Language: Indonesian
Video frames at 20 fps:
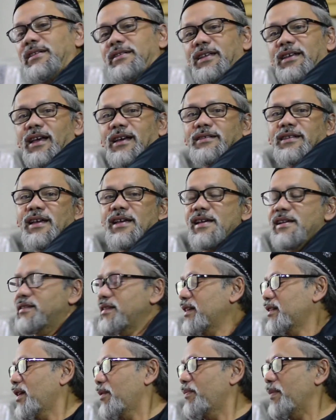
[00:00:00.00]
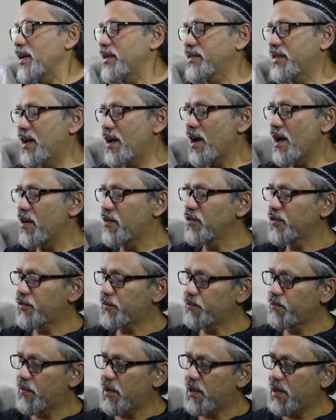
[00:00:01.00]
S3 saya saya terpaksa
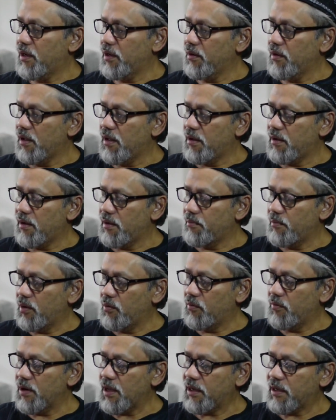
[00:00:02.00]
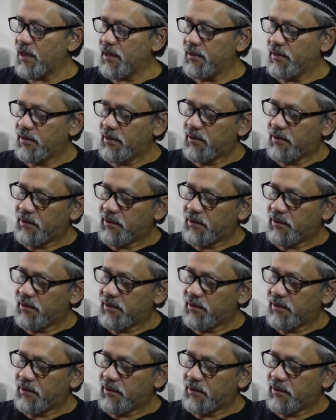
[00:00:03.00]
harus meng, uh, menggunakan